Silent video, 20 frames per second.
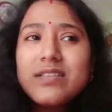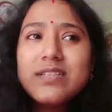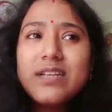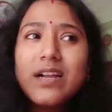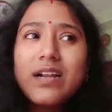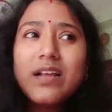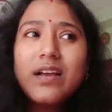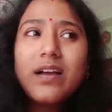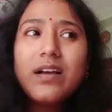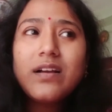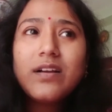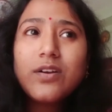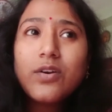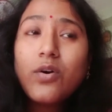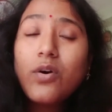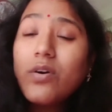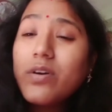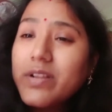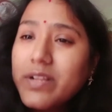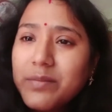যারা
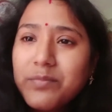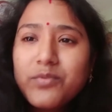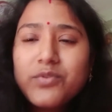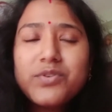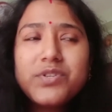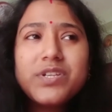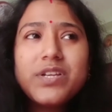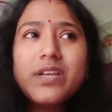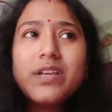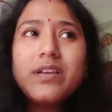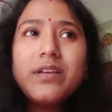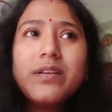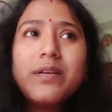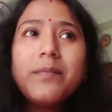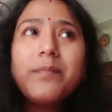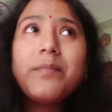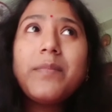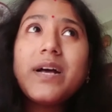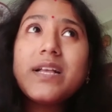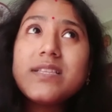ঘরে বসে
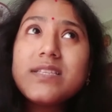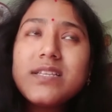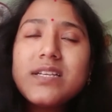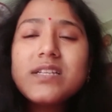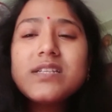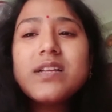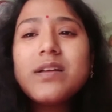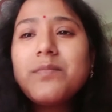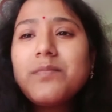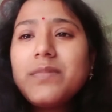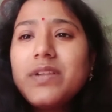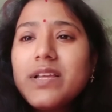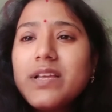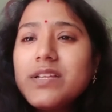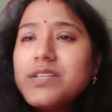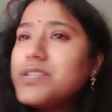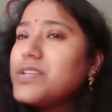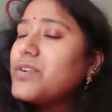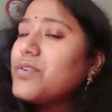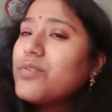বাচ্চা সামলে
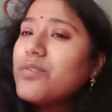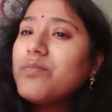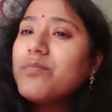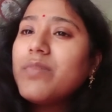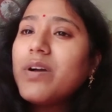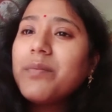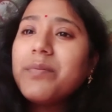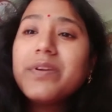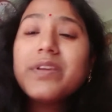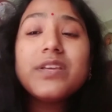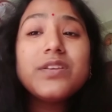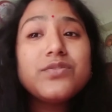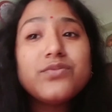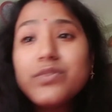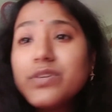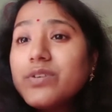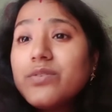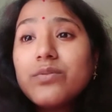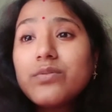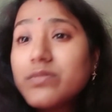সেরকমভাবে
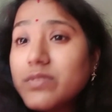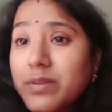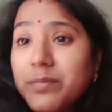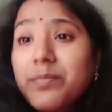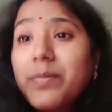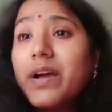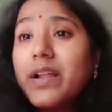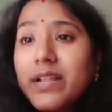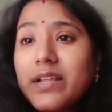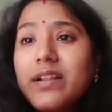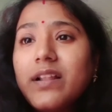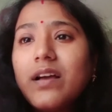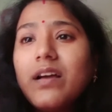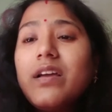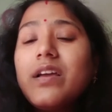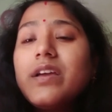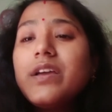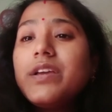কিছুই করতে পারে না